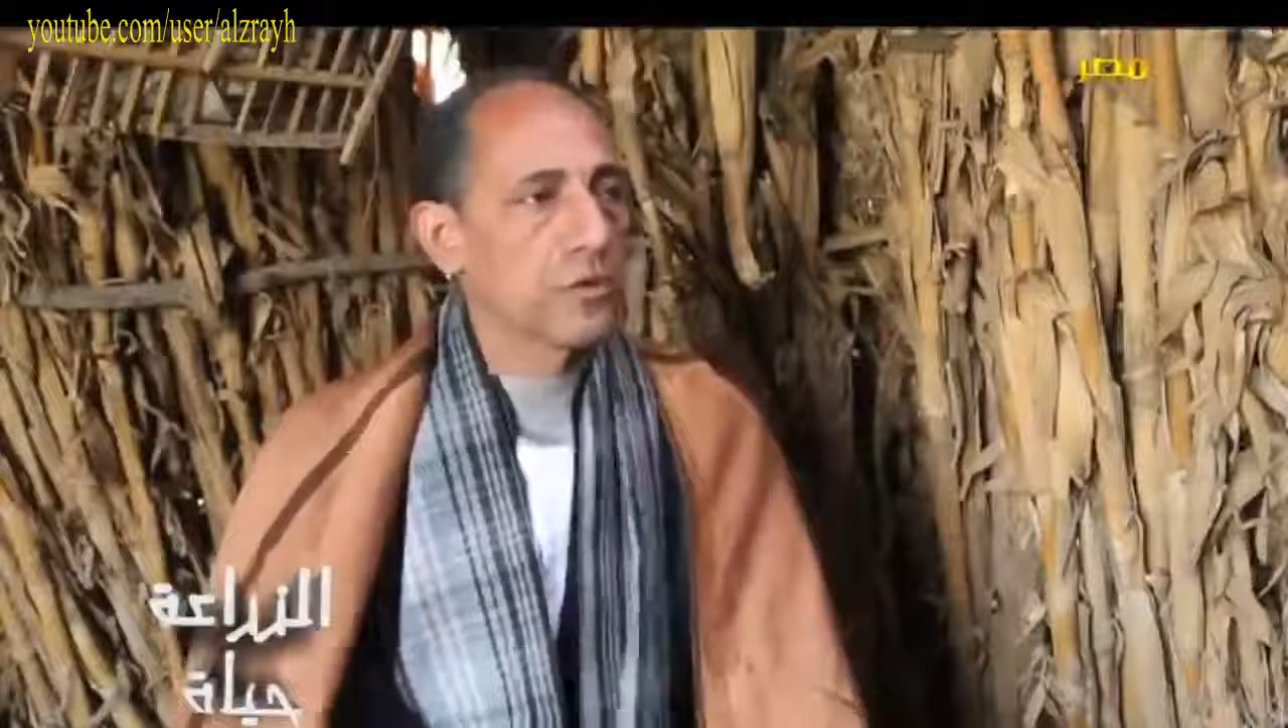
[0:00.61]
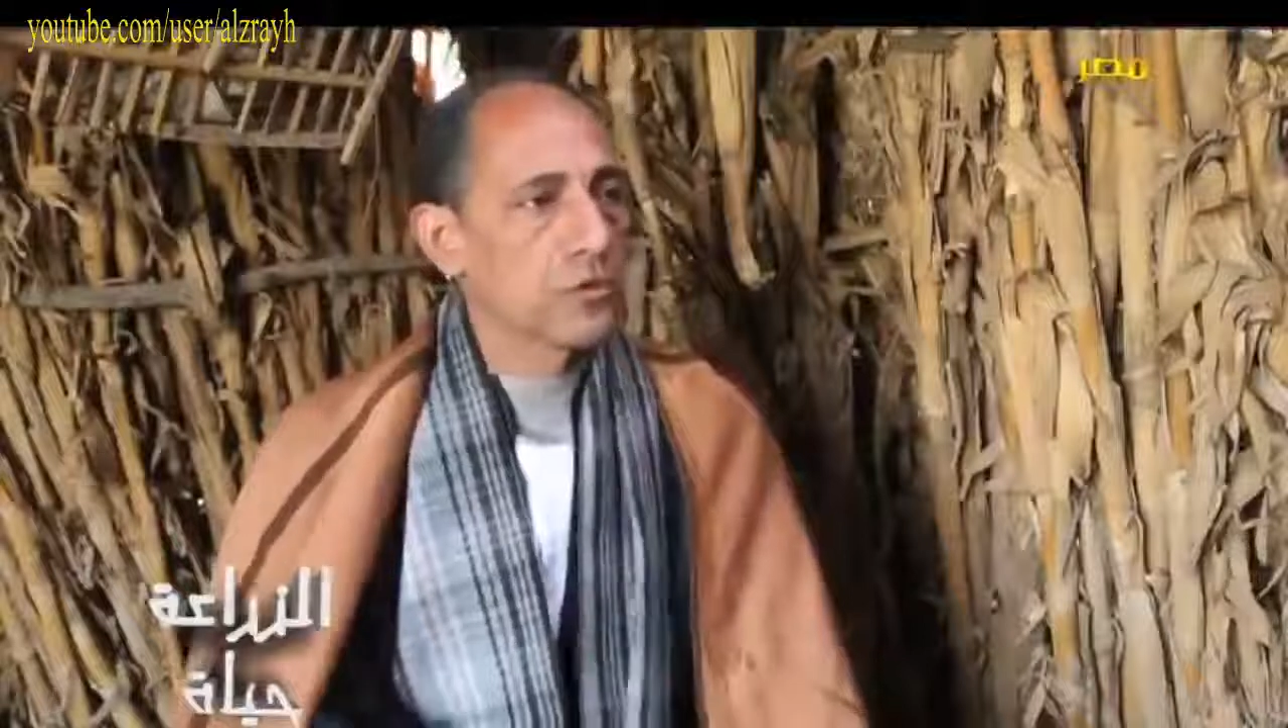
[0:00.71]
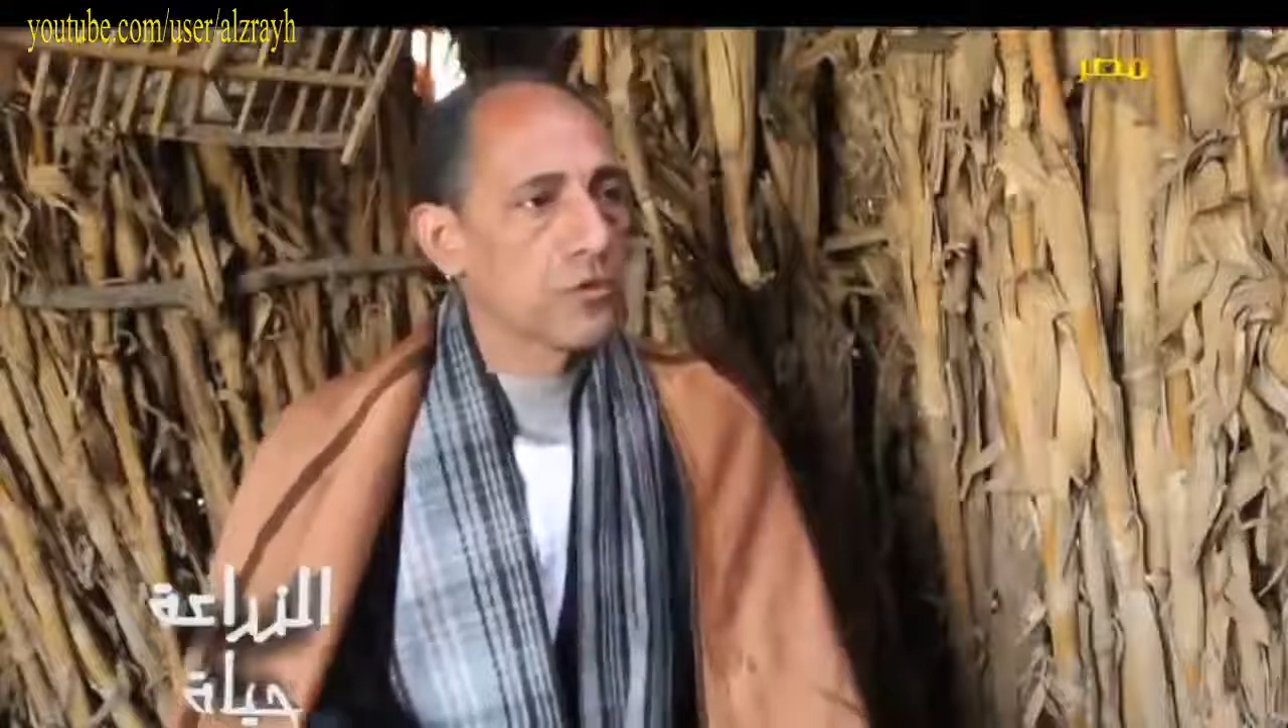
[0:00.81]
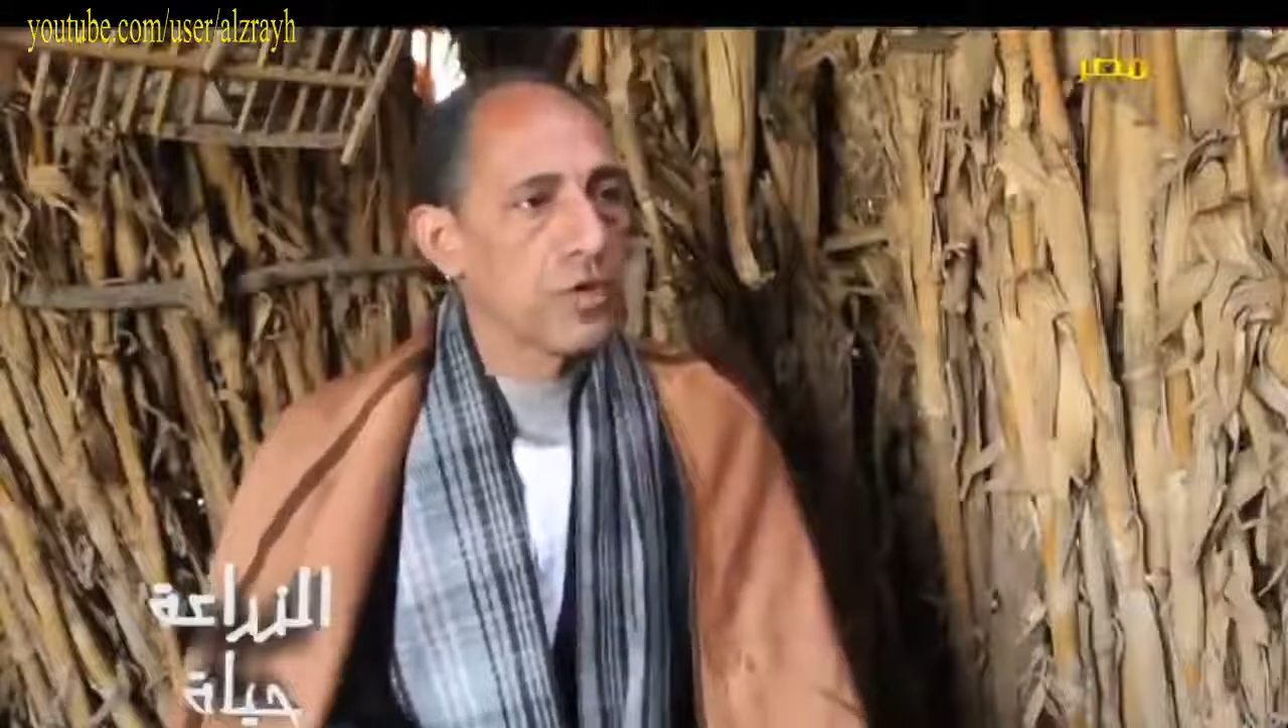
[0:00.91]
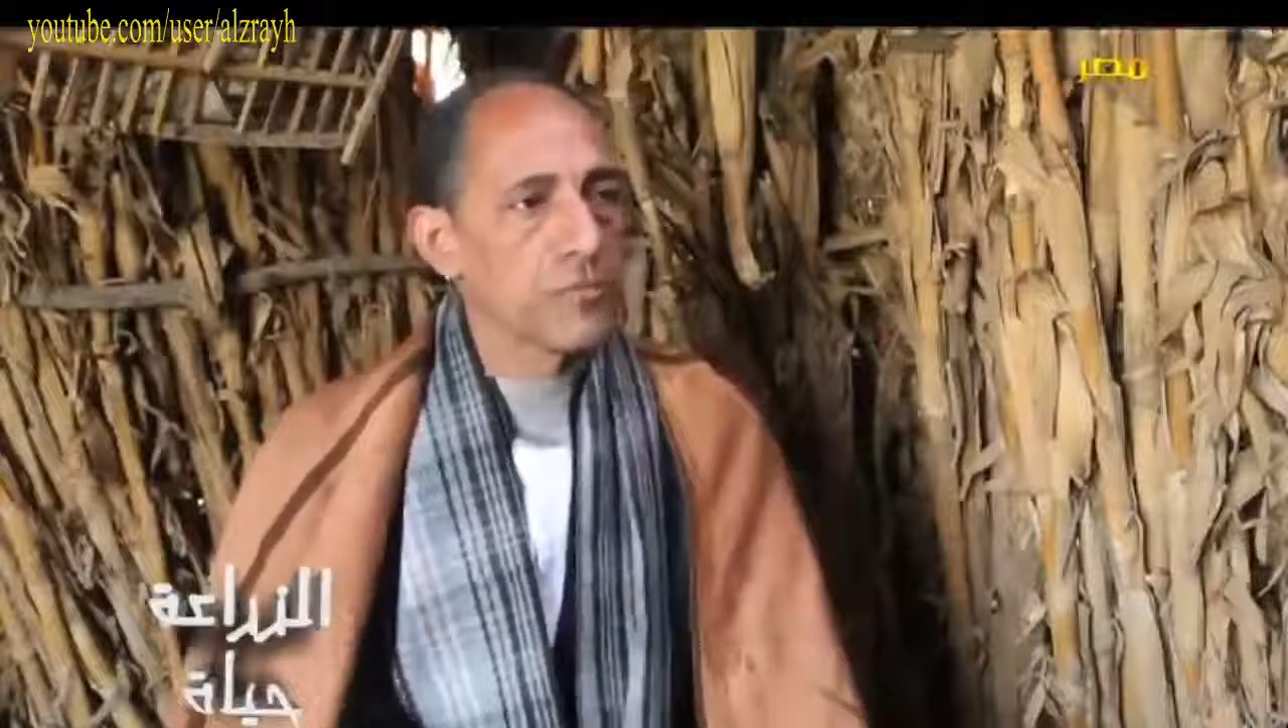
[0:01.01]
بقى
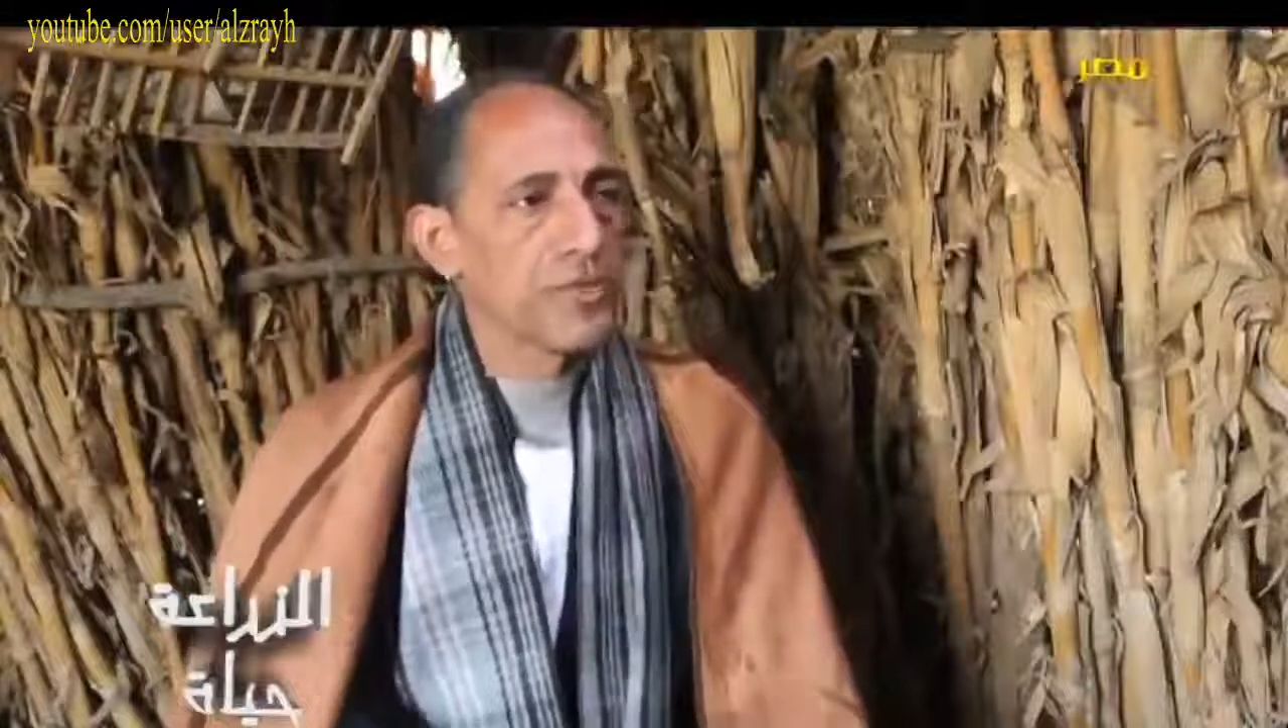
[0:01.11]
التجار